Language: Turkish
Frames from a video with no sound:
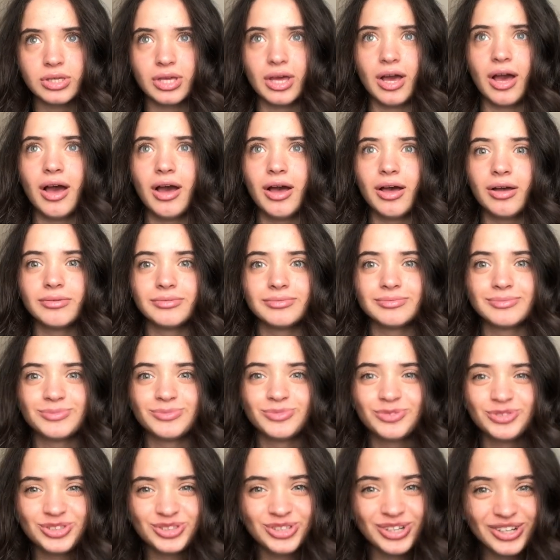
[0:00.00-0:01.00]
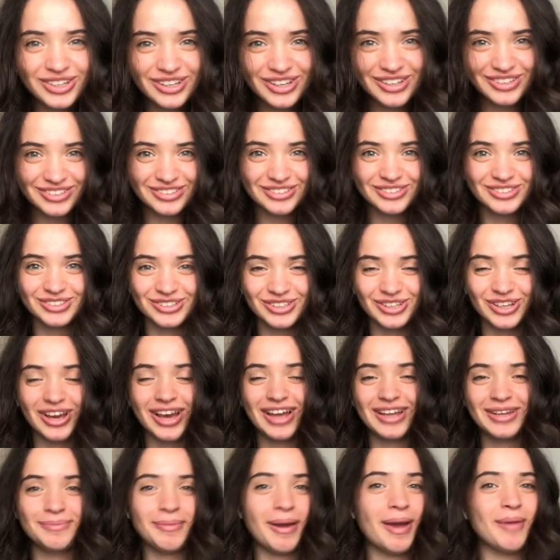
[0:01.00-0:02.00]
ya bu çok kötü duruyor.
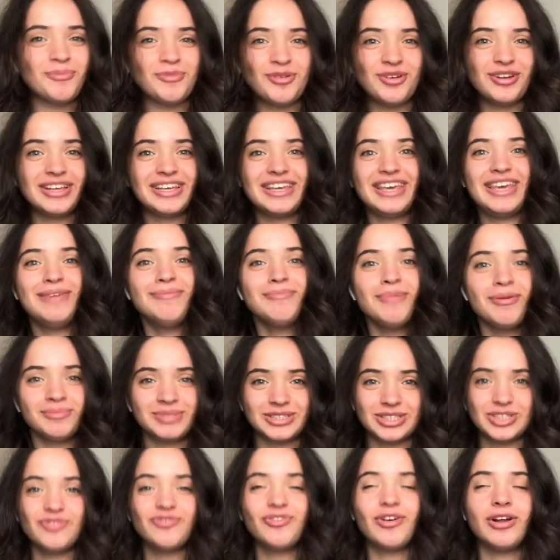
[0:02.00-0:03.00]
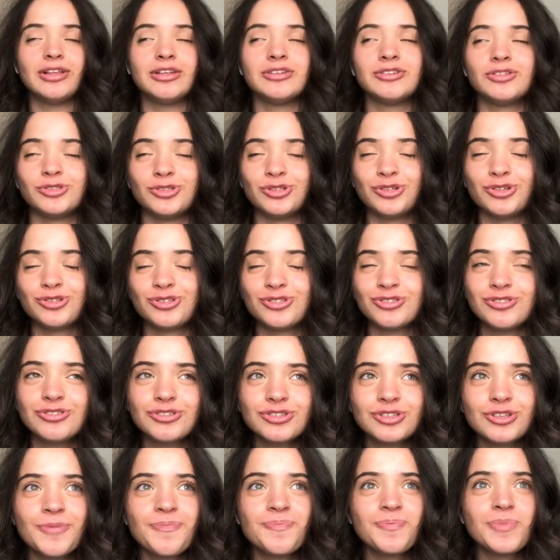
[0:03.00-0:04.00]
Hani ben böyle giymemiştim falan oluyorsunuz.
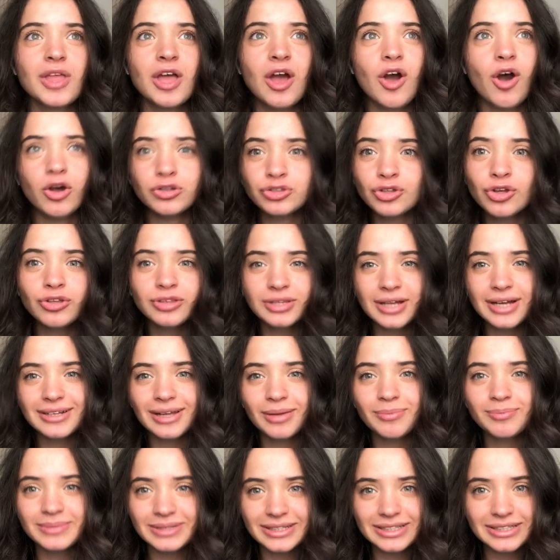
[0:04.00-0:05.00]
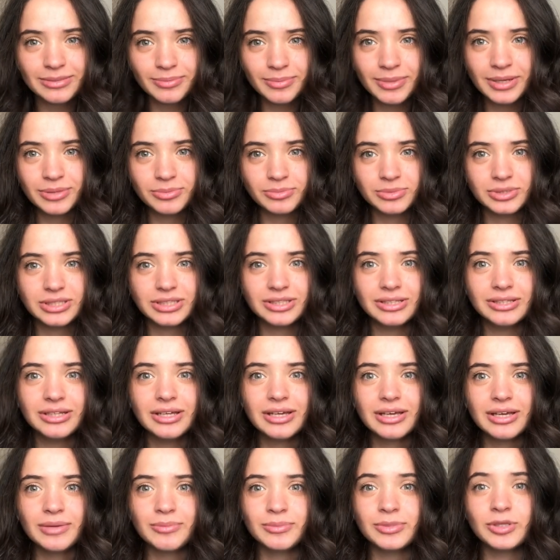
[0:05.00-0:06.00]
O da onlardan biriydi benim için.
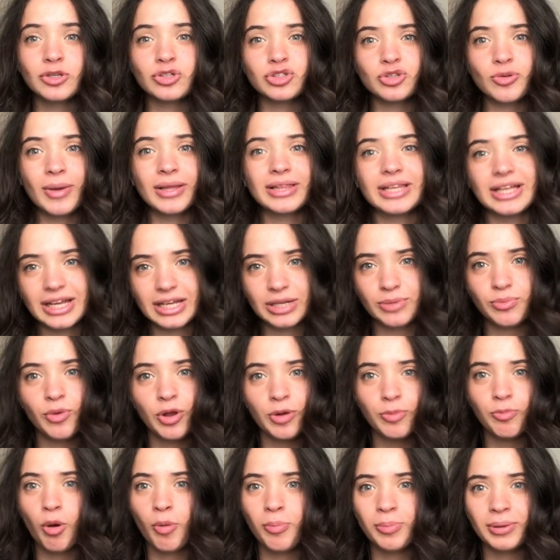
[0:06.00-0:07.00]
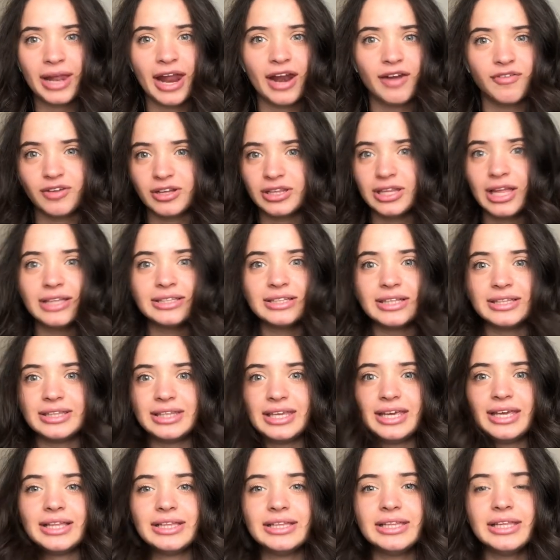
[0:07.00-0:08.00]
Bir de o zaman hani böyle popüler falan da
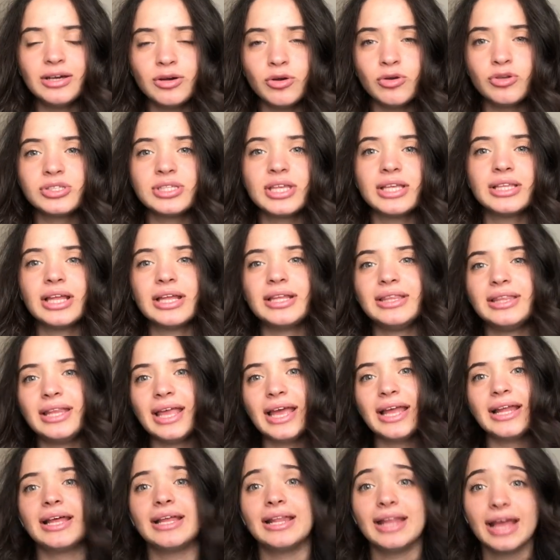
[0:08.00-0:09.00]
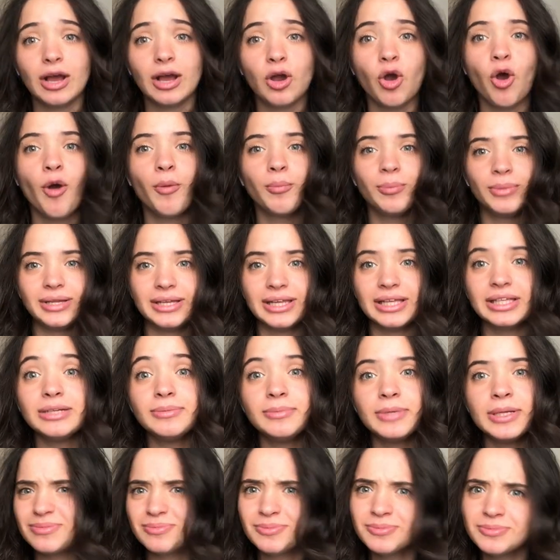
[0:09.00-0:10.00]
değildi. O yüzden hani neyle
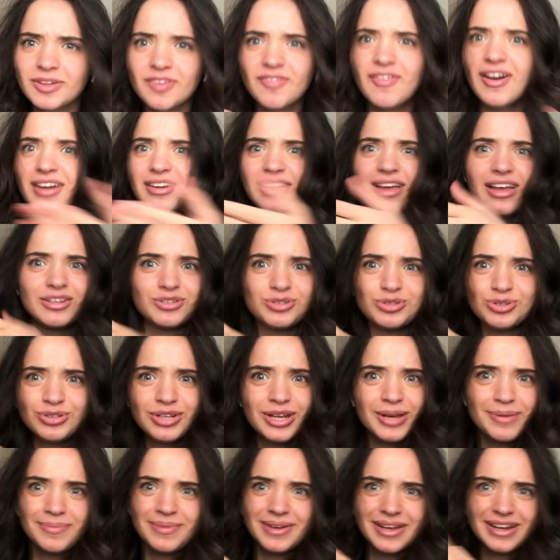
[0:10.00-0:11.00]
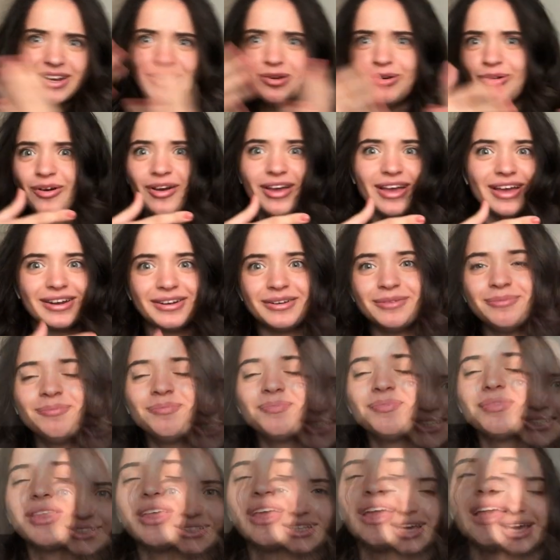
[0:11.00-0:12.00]
kombinlenebildiğim de var. Yani şuraya bir yere koyarım.
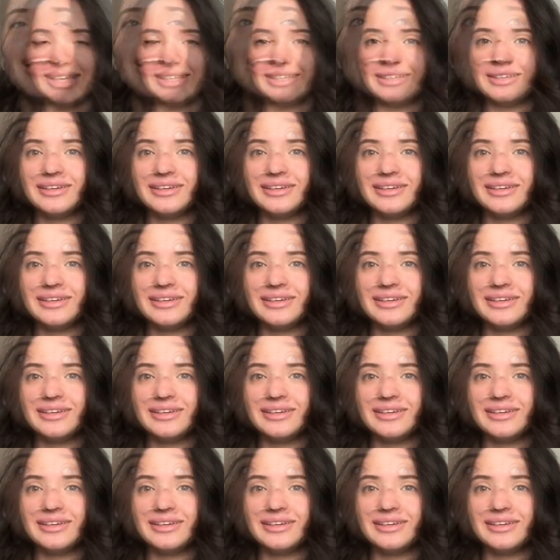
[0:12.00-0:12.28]
İşte şey,